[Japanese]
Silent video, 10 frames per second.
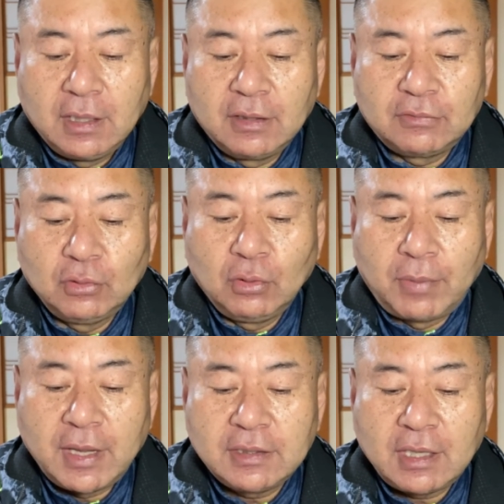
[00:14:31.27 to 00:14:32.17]
えー、その
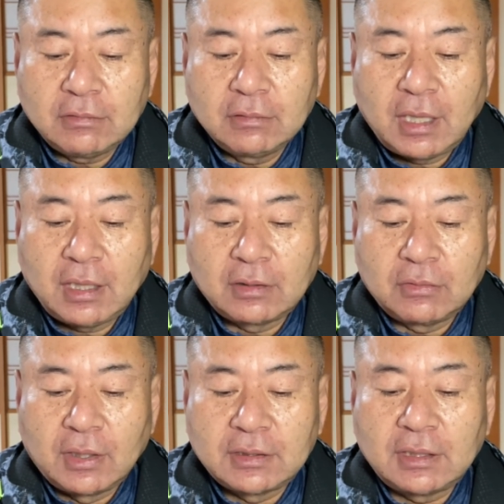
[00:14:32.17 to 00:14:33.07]
売却価
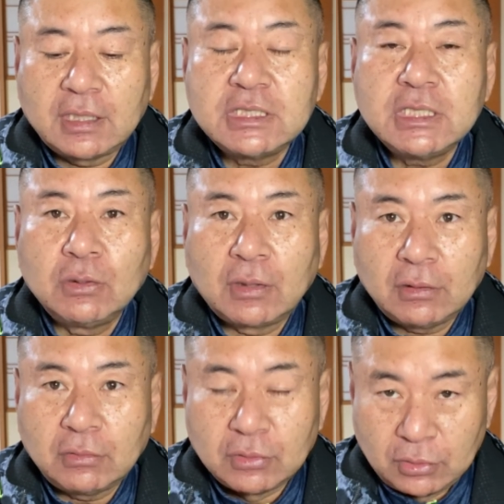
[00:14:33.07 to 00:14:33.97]
格は正しいの
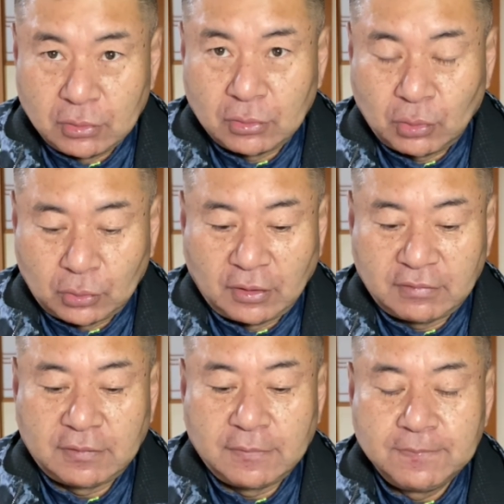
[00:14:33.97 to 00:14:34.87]
かということ
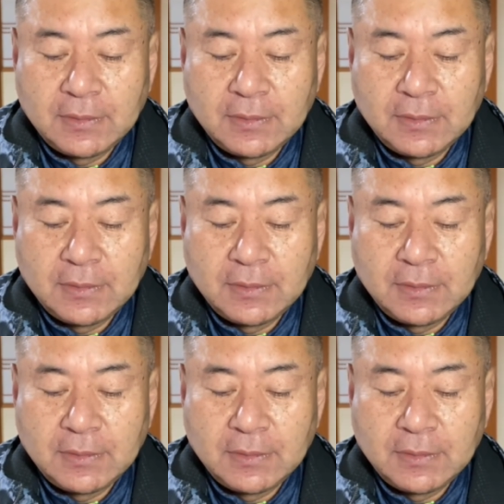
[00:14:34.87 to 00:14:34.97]
です。